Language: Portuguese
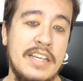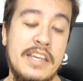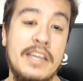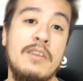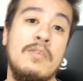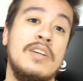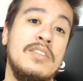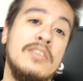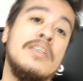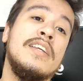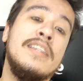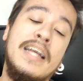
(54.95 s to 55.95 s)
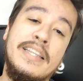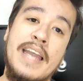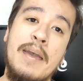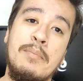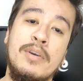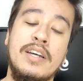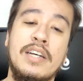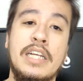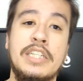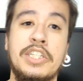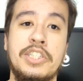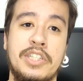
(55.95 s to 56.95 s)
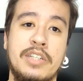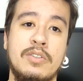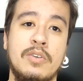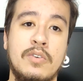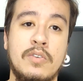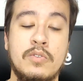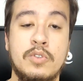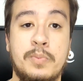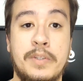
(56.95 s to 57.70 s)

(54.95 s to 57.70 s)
Enquanto que da Débora a gente herdou os